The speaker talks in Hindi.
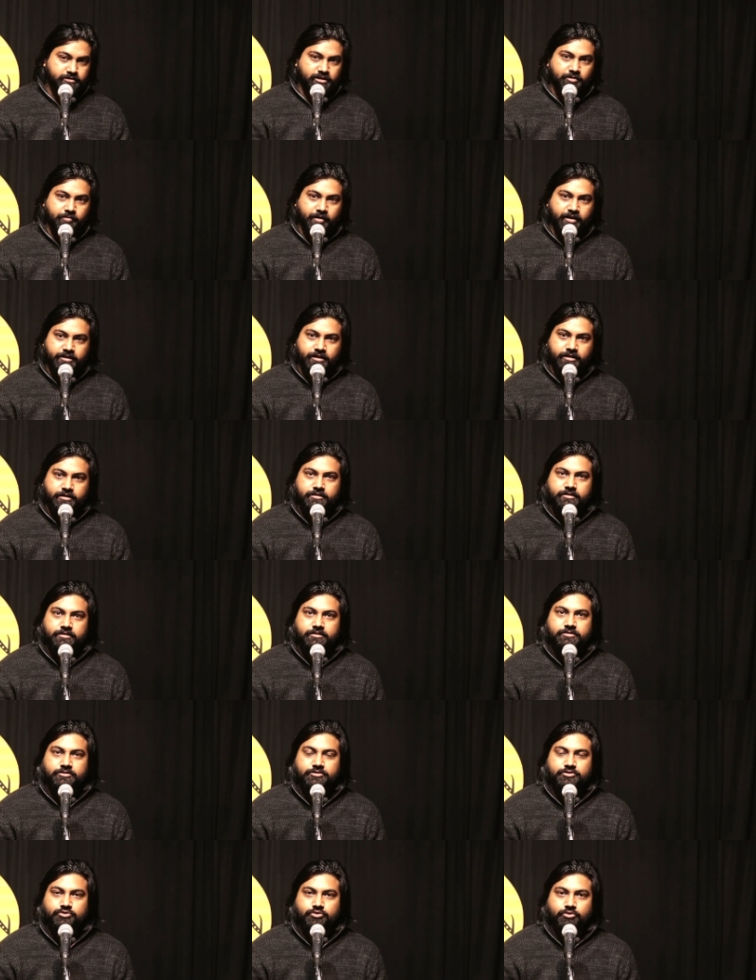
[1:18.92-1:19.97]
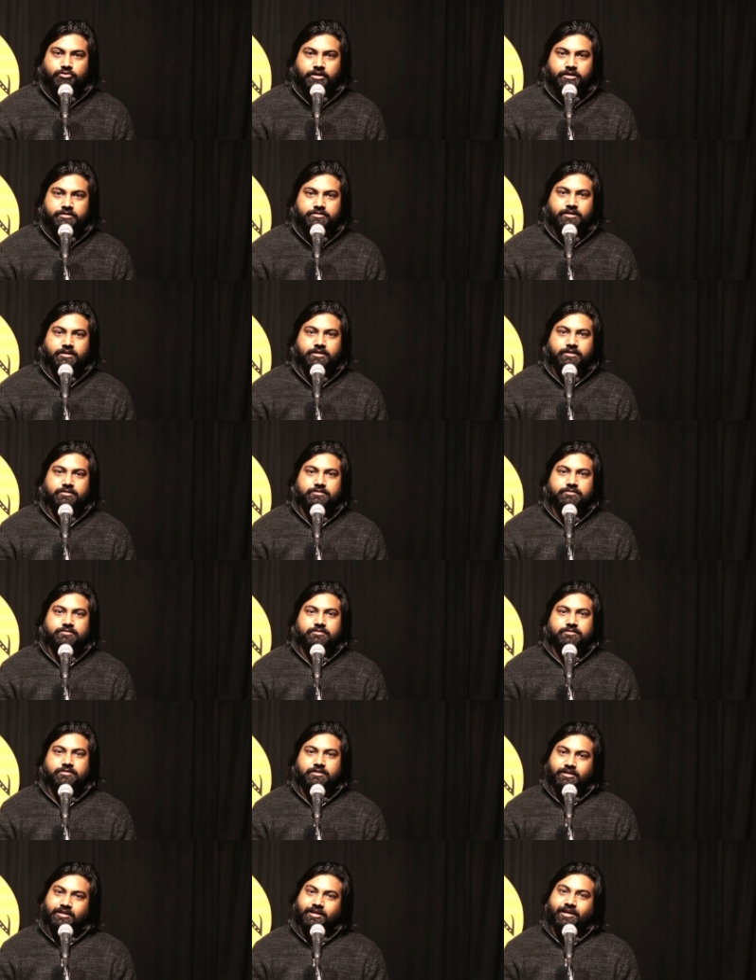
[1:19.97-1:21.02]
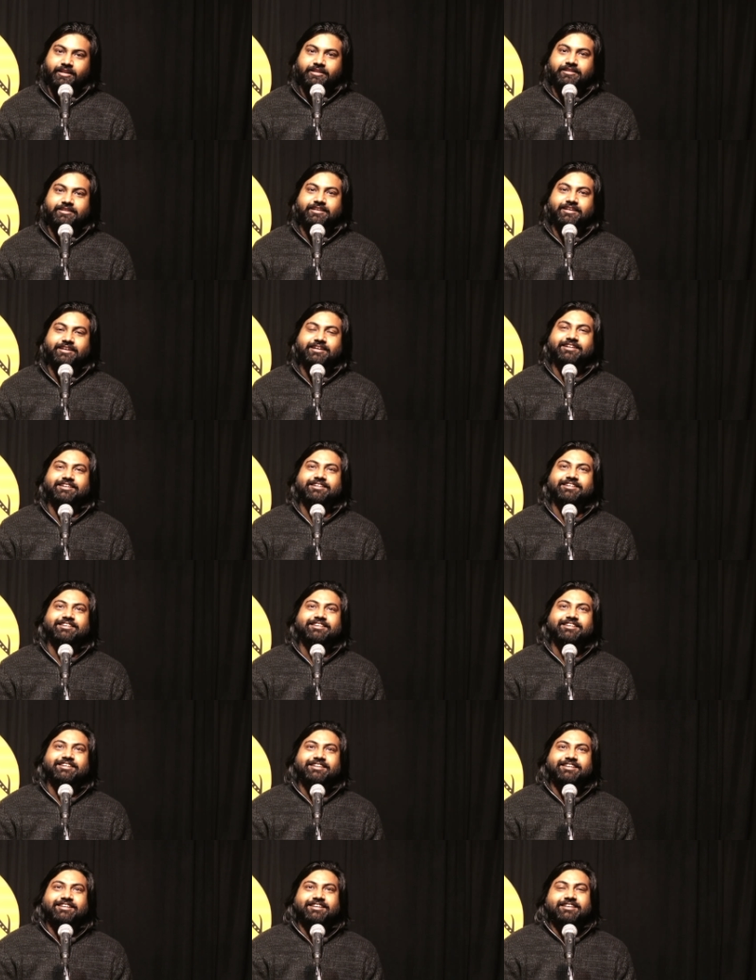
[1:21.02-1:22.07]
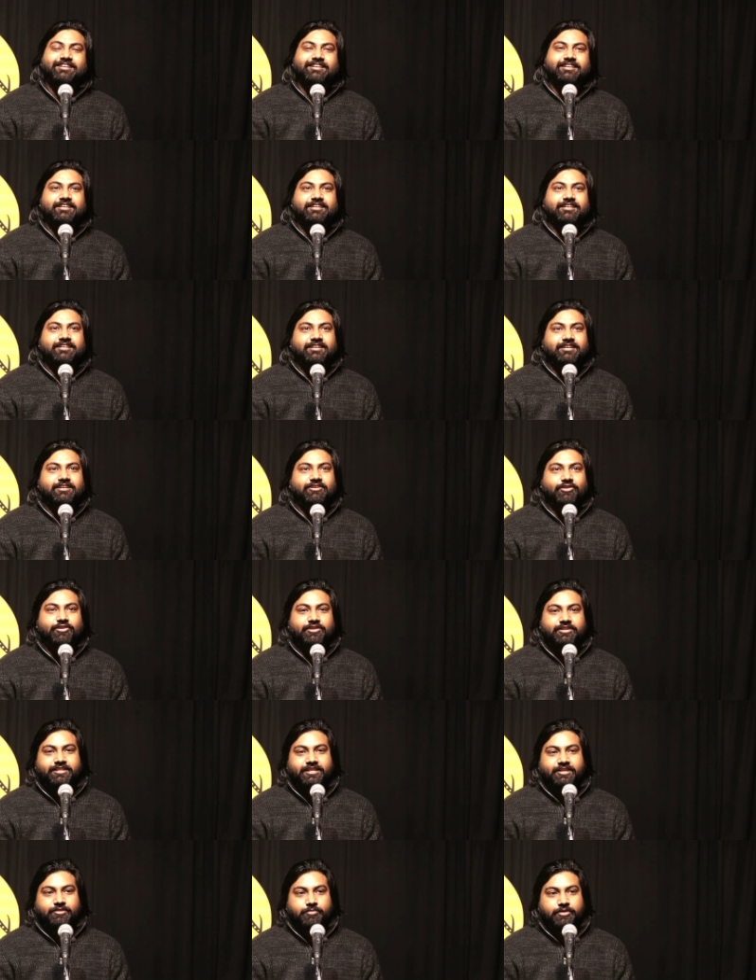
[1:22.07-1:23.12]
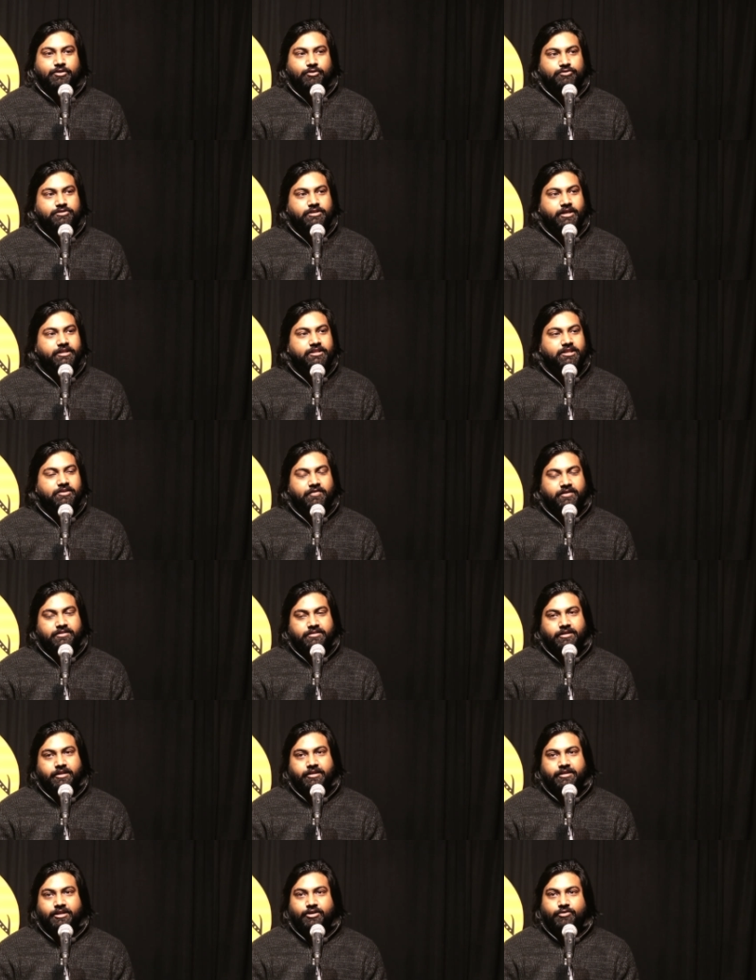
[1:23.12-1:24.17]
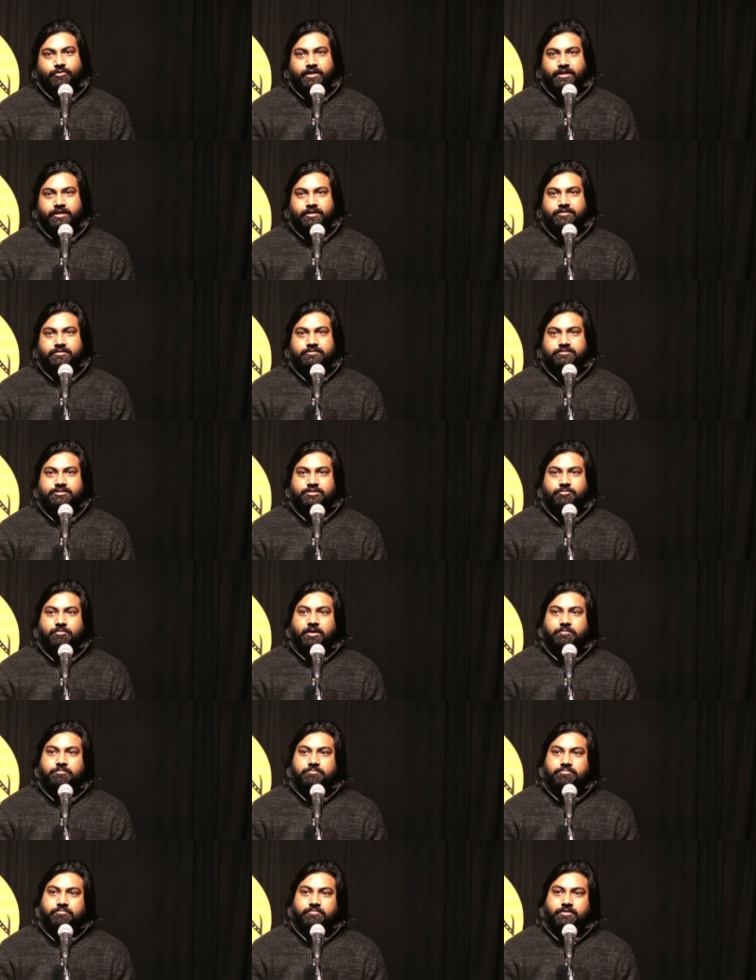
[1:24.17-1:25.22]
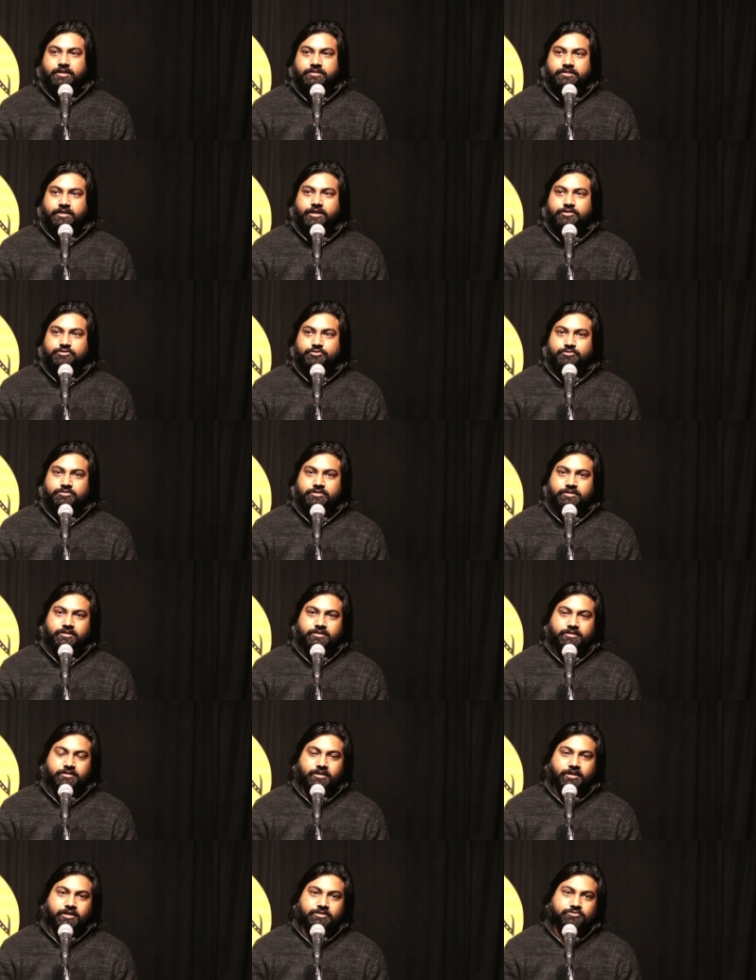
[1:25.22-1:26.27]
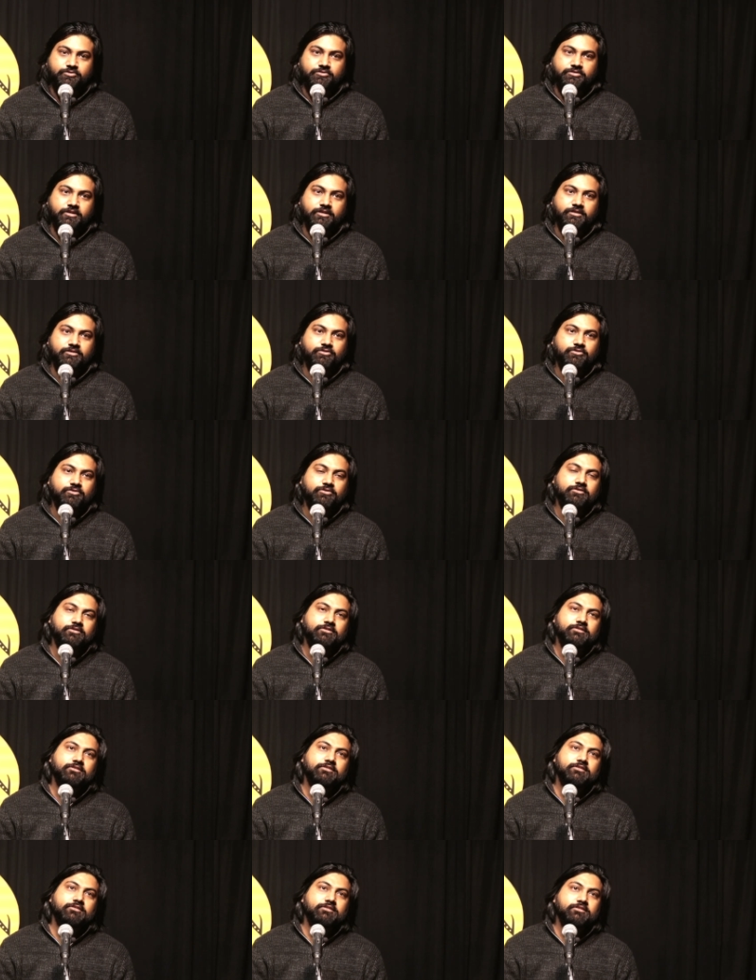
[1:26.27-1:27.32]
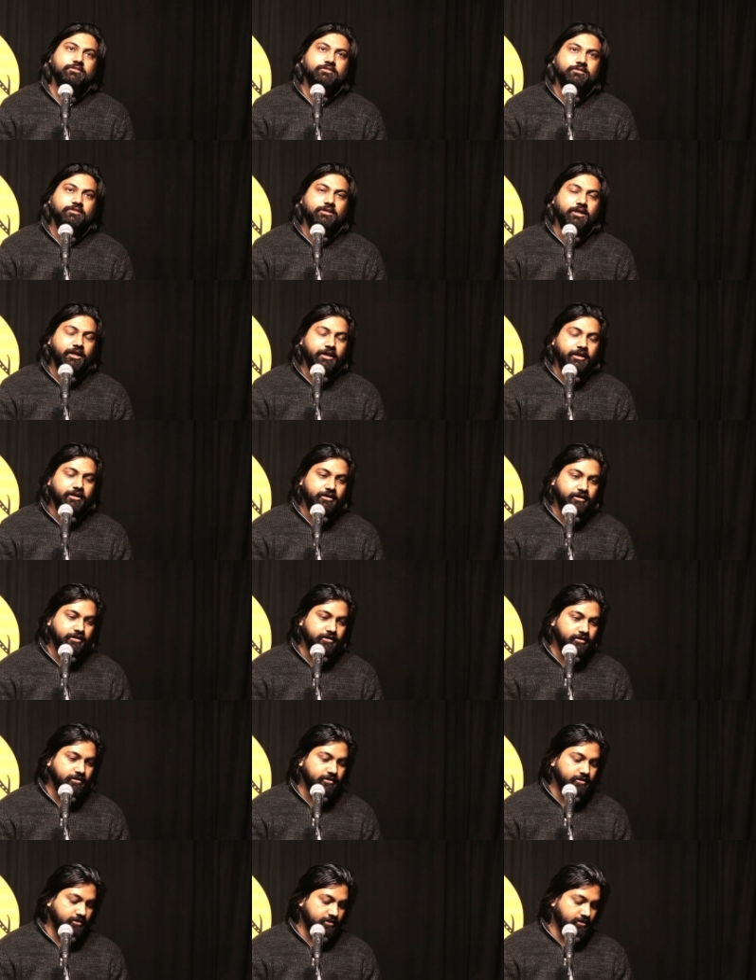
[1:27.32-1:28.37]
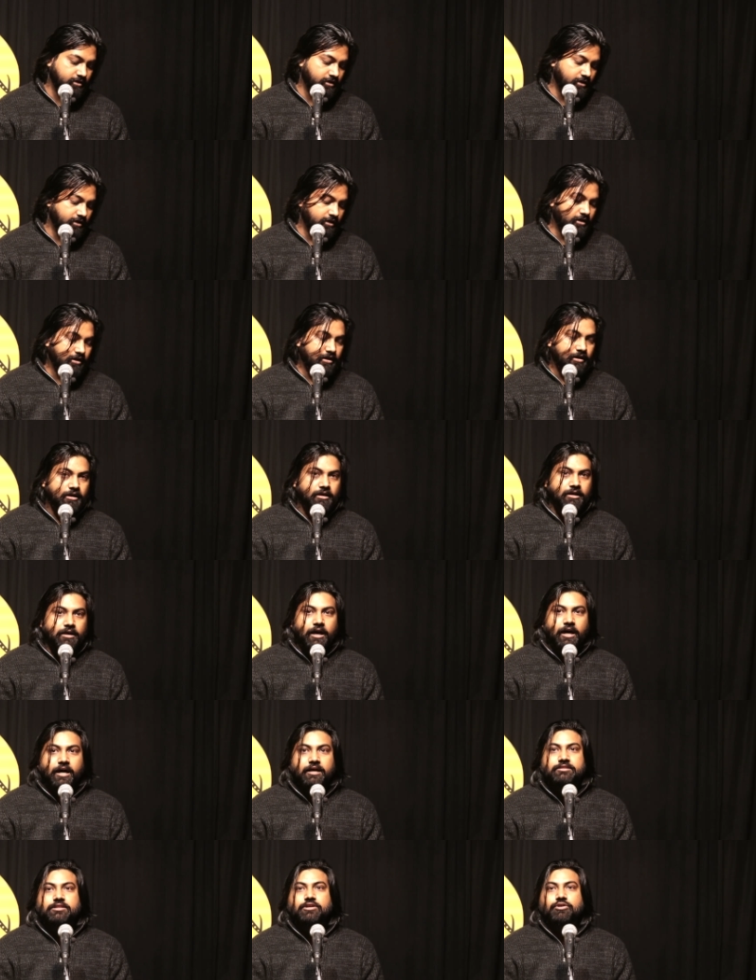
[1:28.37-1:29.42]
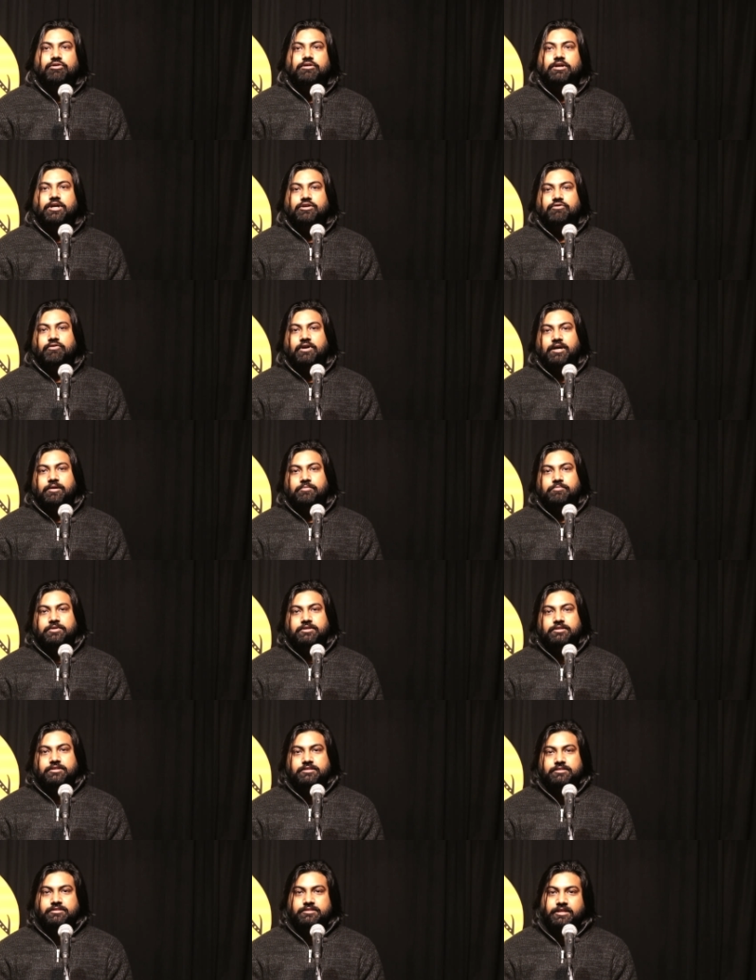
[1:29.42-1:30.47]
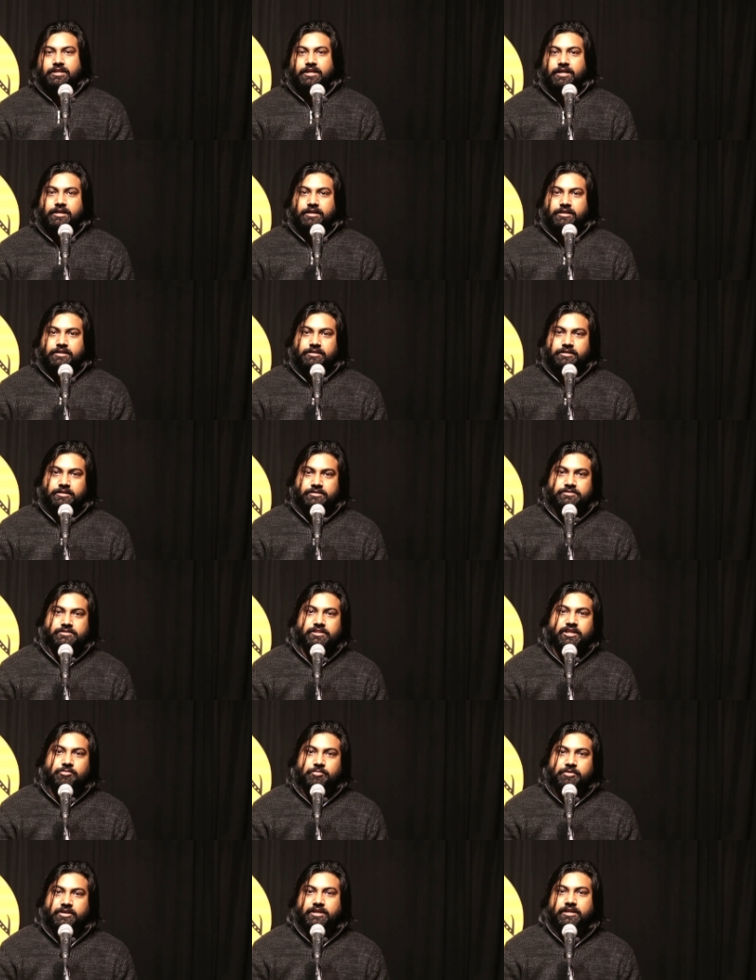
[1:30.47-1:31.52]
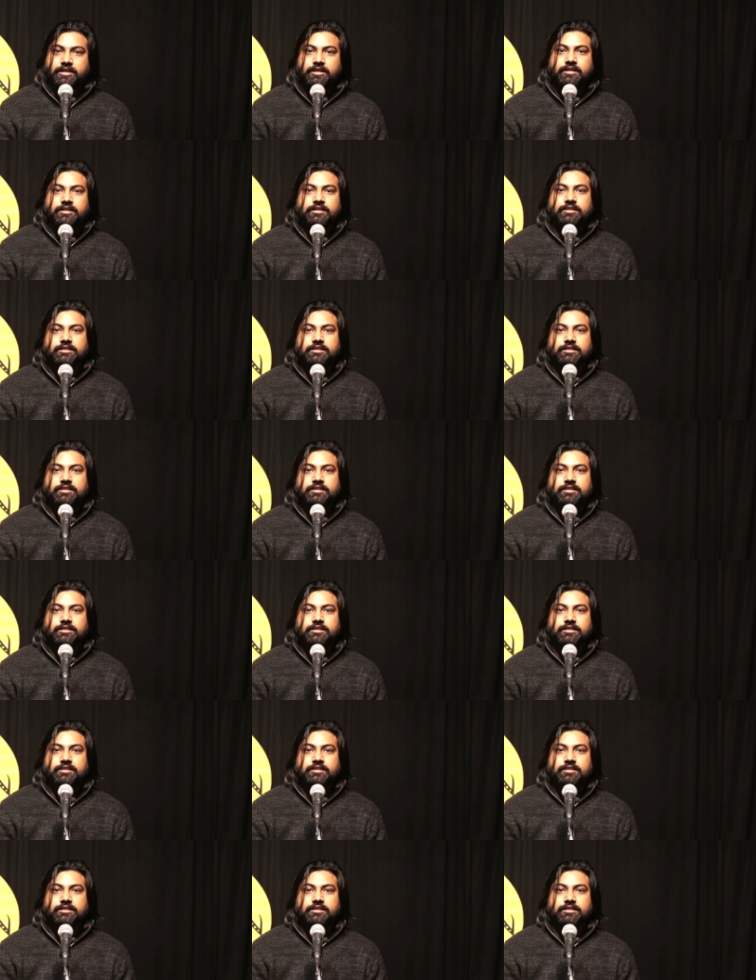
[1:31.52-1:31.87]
इसके बाद एक छोटा सा ख्याली है और ये बेरोज़गारी के वक्त का लिखा हुआ है जब आप हताश होते हैं निराश होते हैं तो कहा है कि आता होगा ख्वाब ज़रा रस्ते में है